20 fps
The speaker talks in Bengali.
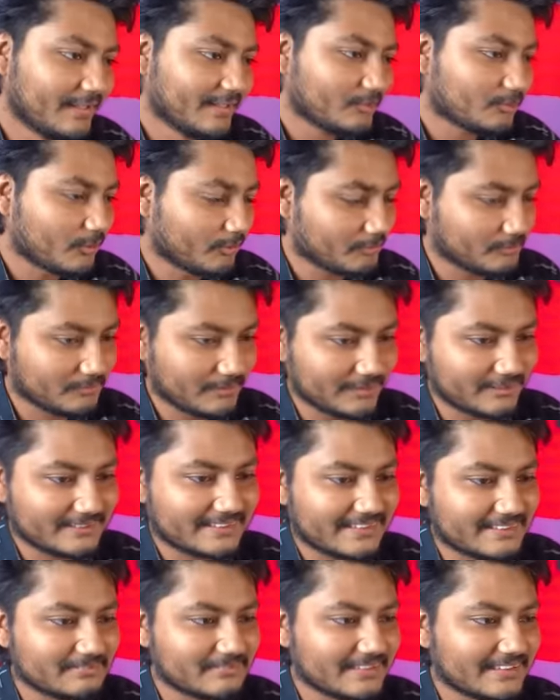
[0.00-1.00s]
সবসময় তো
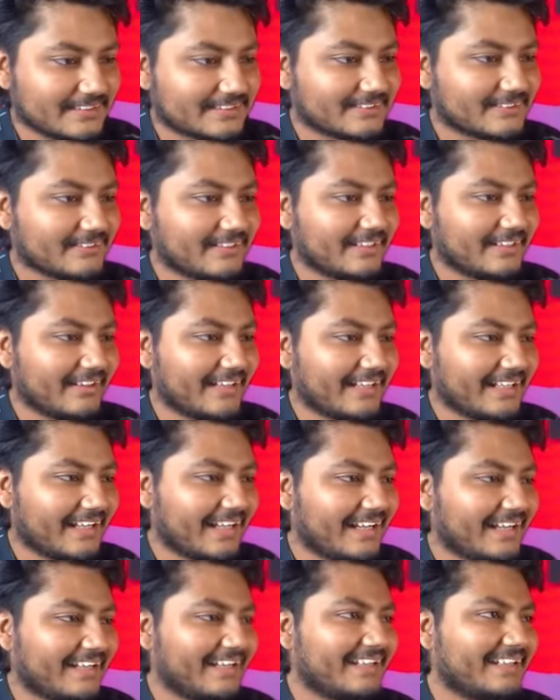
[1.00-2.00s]
সেম জিনিস করলে হয়
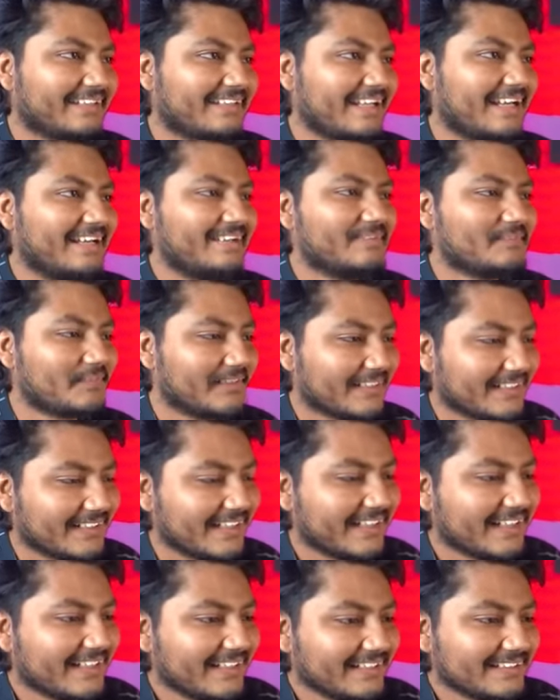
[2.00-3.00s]
না এই টাইপের
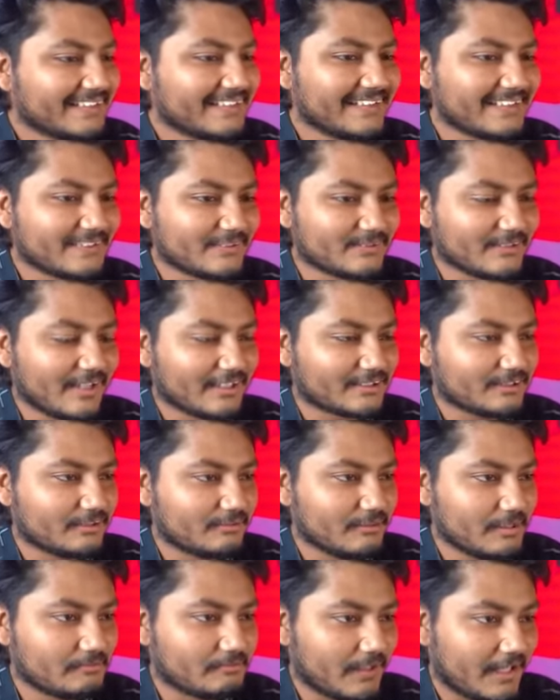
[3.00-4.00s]
জিনিসগুলো আসলে
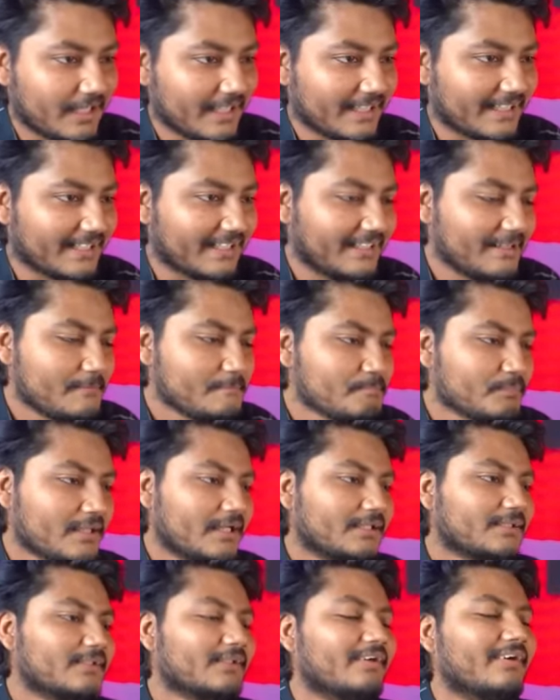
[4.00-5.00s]
ভাই ভাল লাগে না
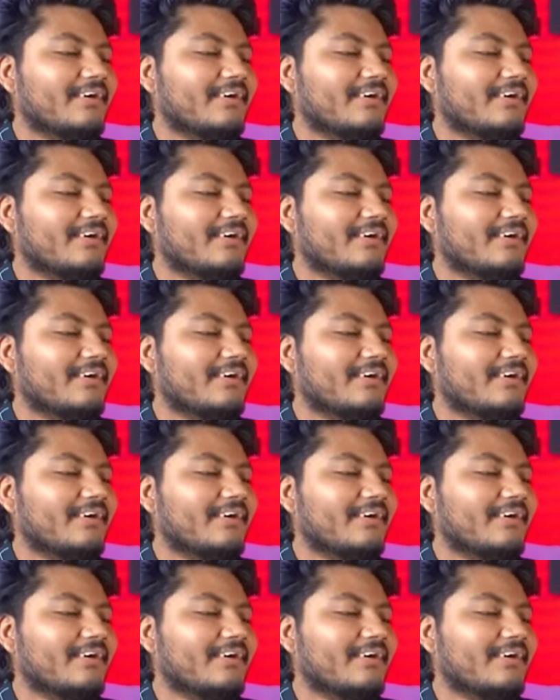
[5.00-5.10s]
তো